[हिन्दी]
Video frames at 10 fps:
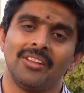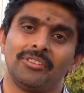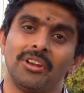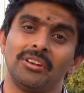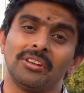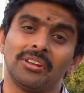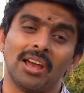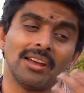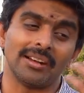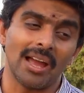जिन
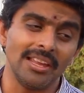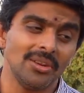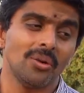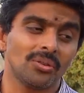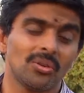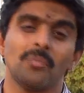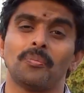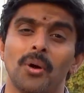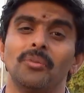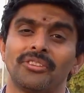गहराइयों को
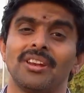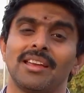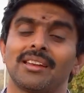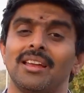पहुंचने